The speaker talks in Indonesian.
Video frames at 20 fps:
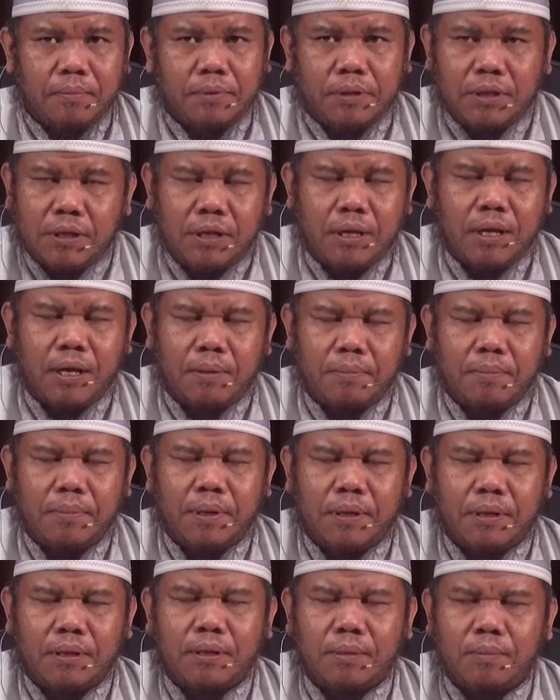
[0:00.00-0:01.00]
Tidak
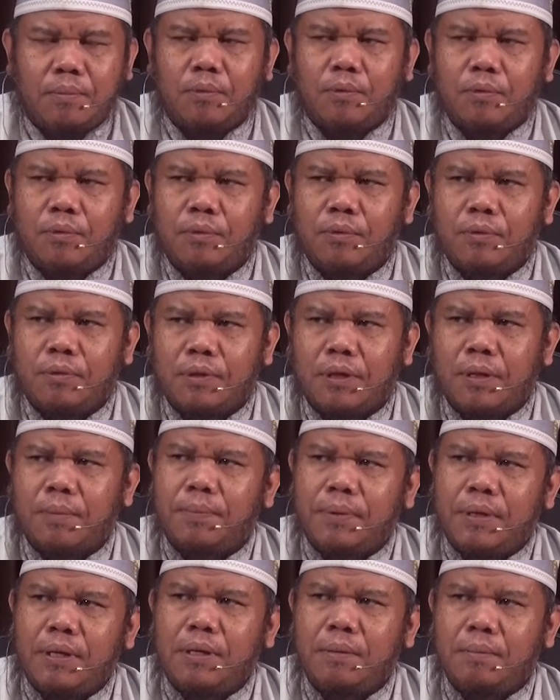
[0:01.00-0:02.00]
bertemu,
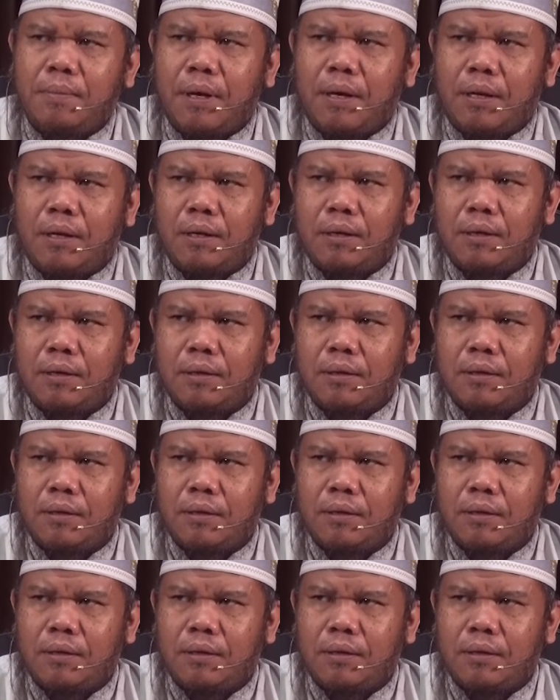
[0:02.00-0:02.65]
tapi iman.